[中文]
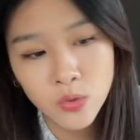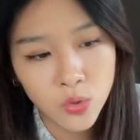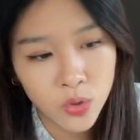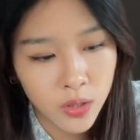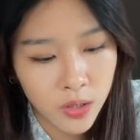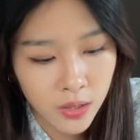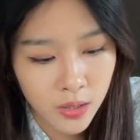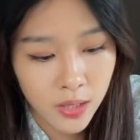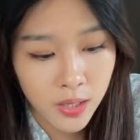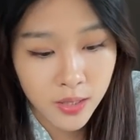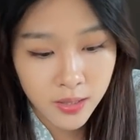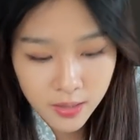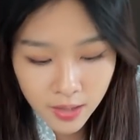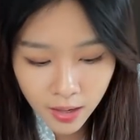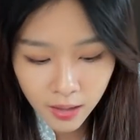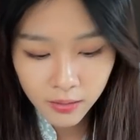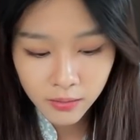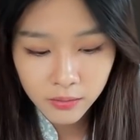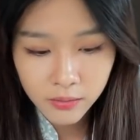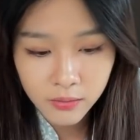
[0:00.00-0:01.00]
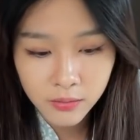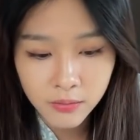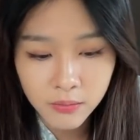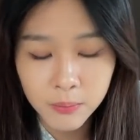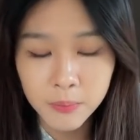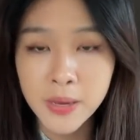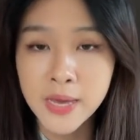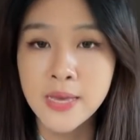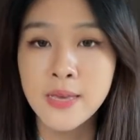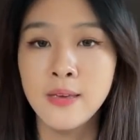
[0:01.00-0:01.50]
所以你让
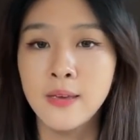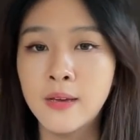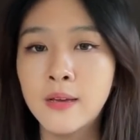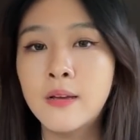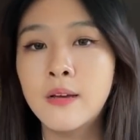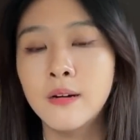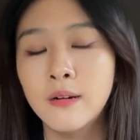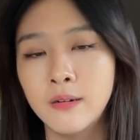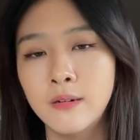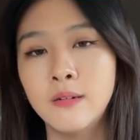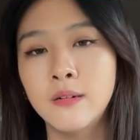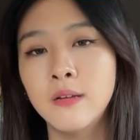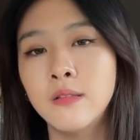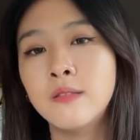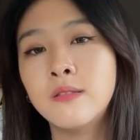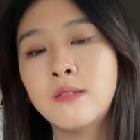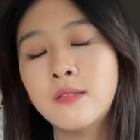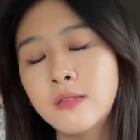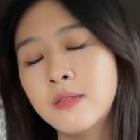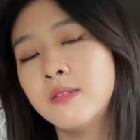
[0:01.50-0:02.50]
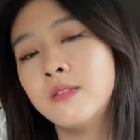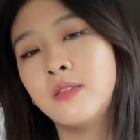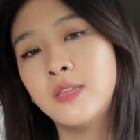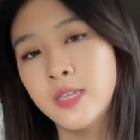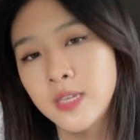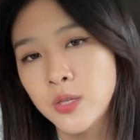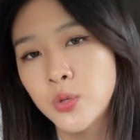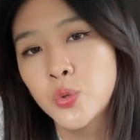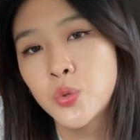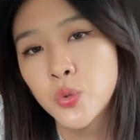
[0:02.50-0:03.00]
每一个人自
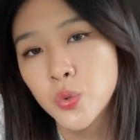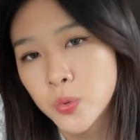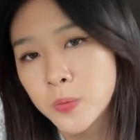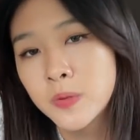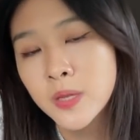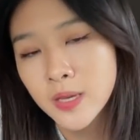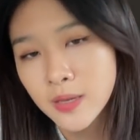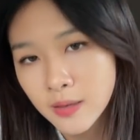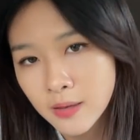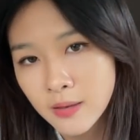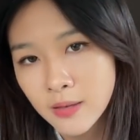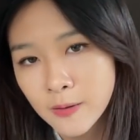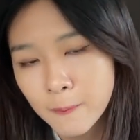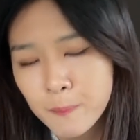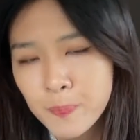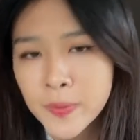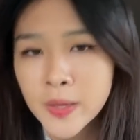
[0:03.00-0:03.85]
己去定义。